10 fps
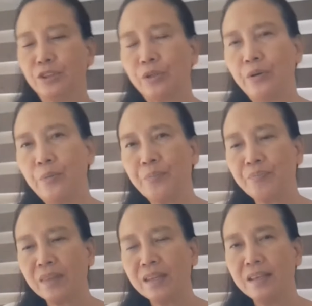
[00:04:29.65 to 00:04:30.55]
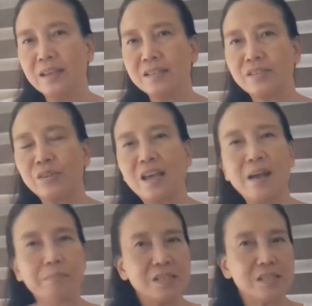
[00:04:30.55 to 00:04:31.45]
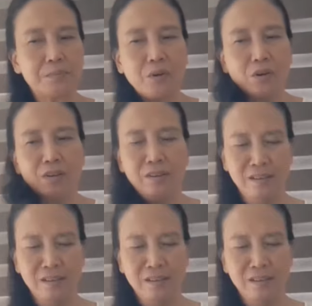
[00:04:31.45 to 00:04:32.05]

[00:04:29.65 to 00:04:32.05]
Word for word: So, so it happens po,